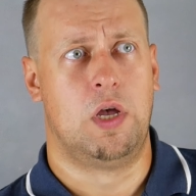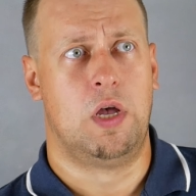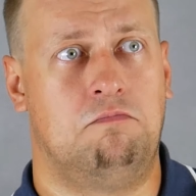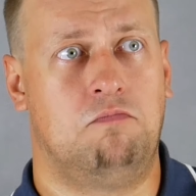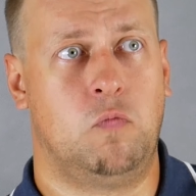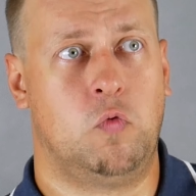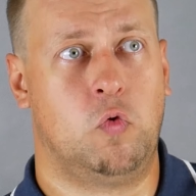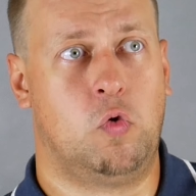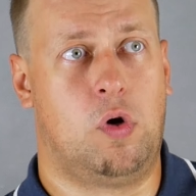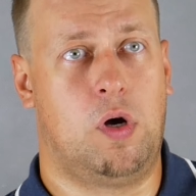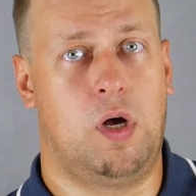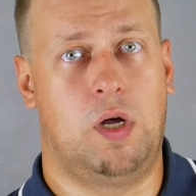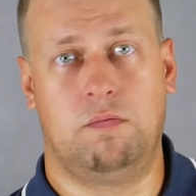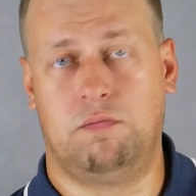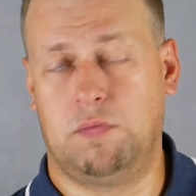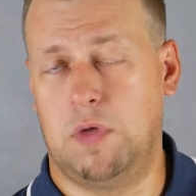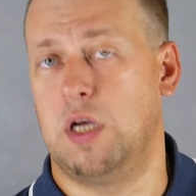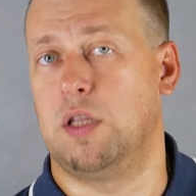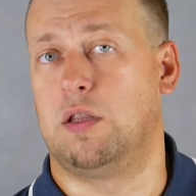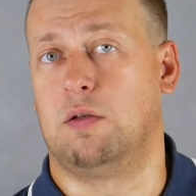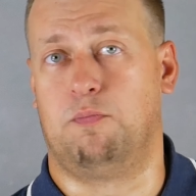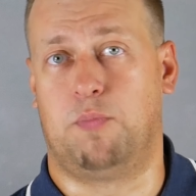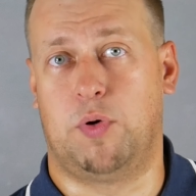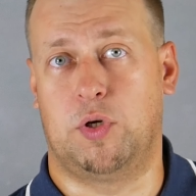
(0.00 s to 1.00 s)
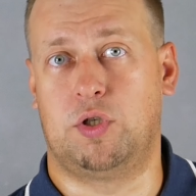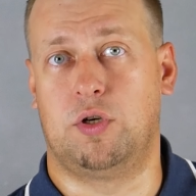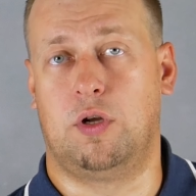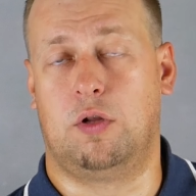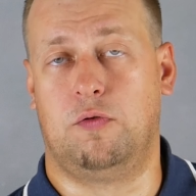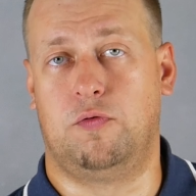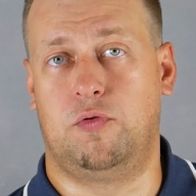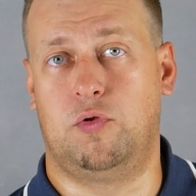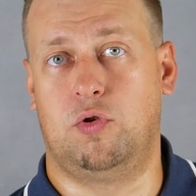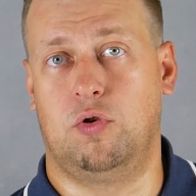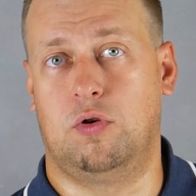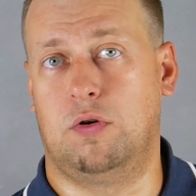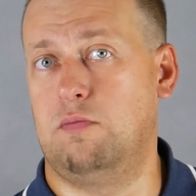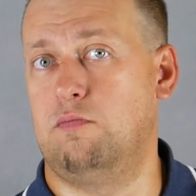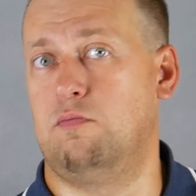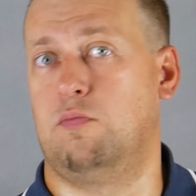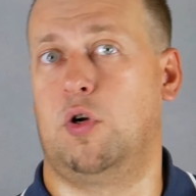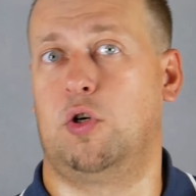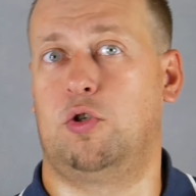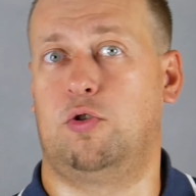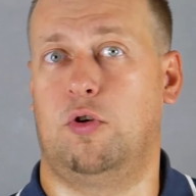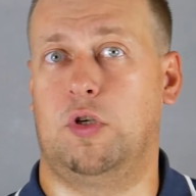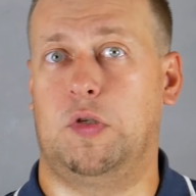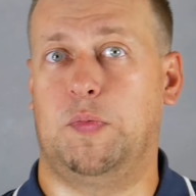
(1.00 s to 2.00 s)
Ну, а на этом, пожалуй, все.
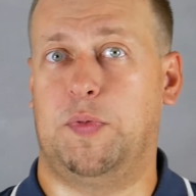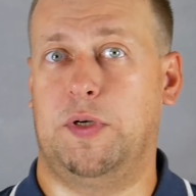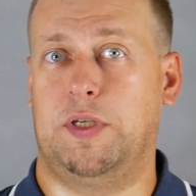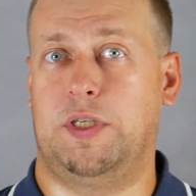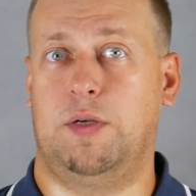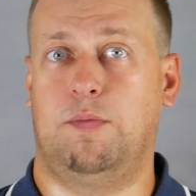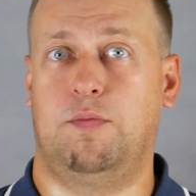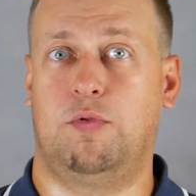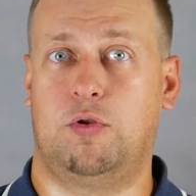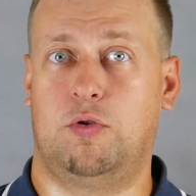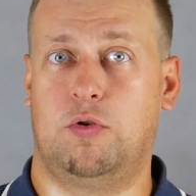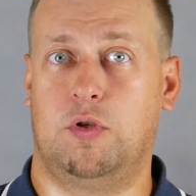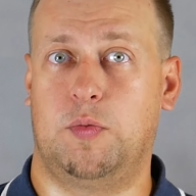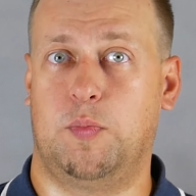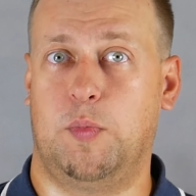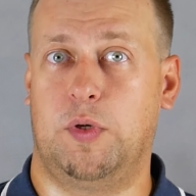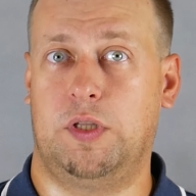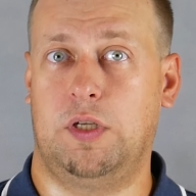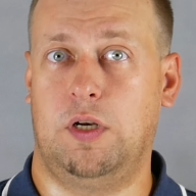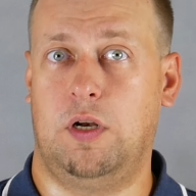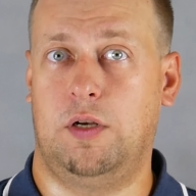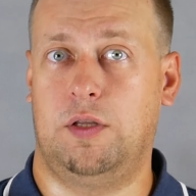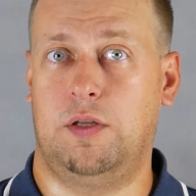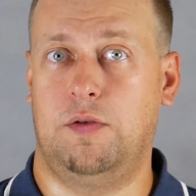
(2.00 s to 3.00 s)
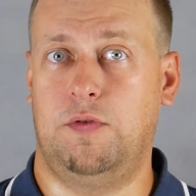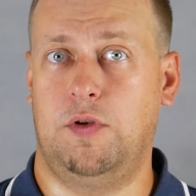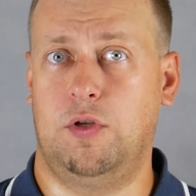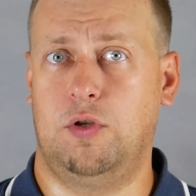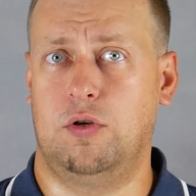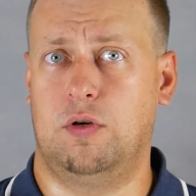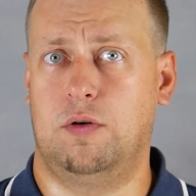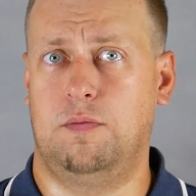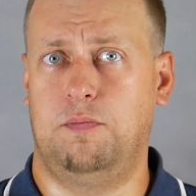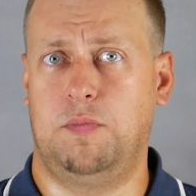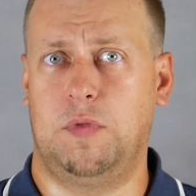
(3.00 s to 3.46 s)
Большое спасибо, что смотрели это видео.